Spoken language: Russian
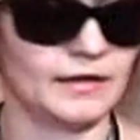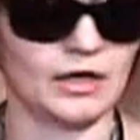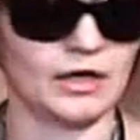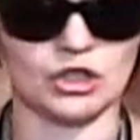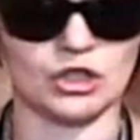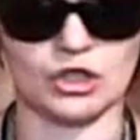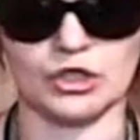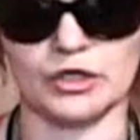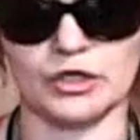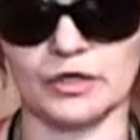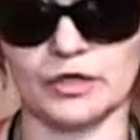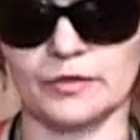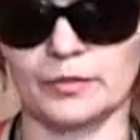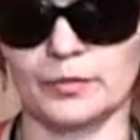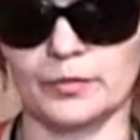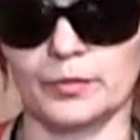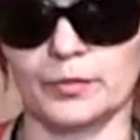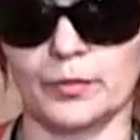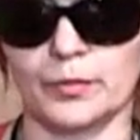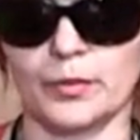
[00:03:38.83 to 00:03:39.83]
даже не
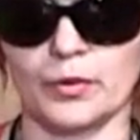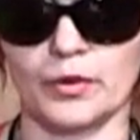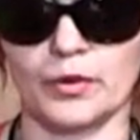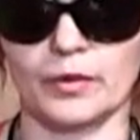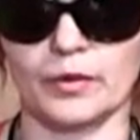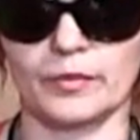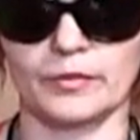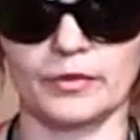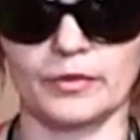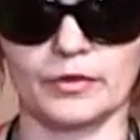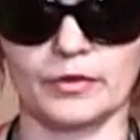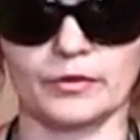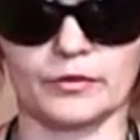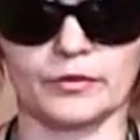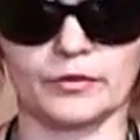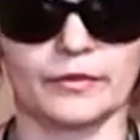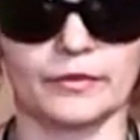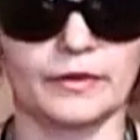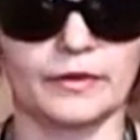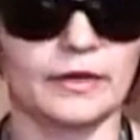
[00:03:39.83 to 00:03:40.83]

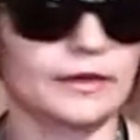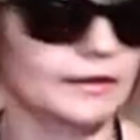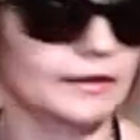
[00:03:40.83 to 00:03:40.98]
помню.